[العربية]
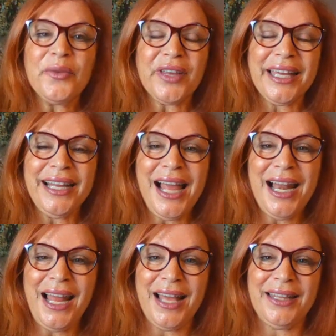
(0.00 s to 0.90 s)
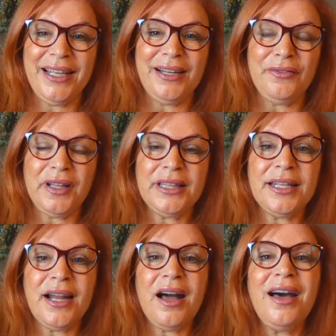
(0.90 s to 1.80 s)
في خلال هذه
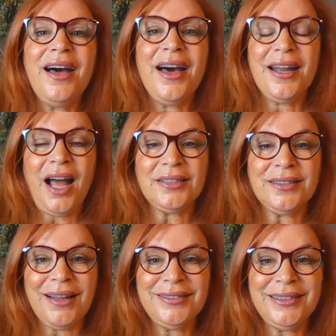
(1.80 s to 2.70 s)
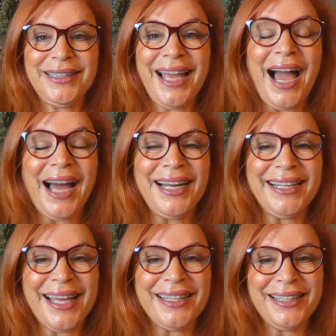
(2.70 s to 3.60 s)
الفترة رح تغطي على
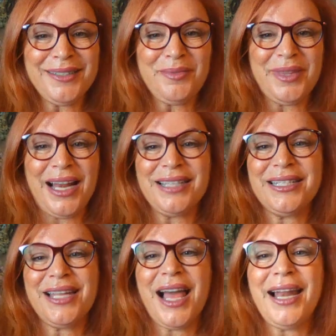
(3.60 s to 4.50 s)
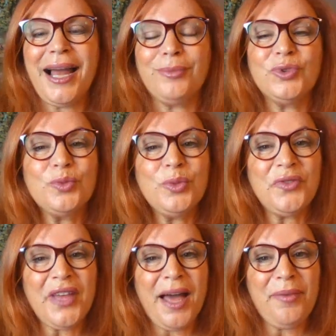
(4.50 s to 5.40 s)
الكثير من الأشياء اللي عم تقوموا
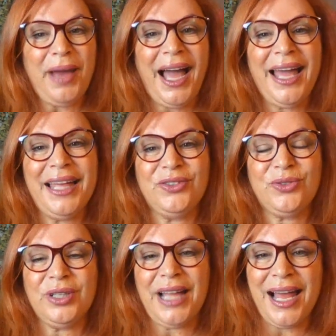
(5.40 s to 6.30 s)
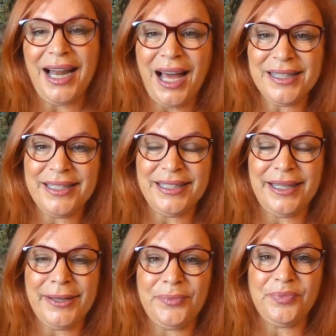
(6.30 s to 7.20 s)
فيها بحياتكم
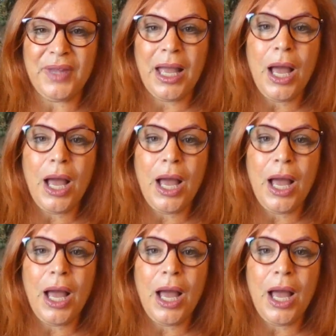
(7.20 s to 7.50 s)
العادية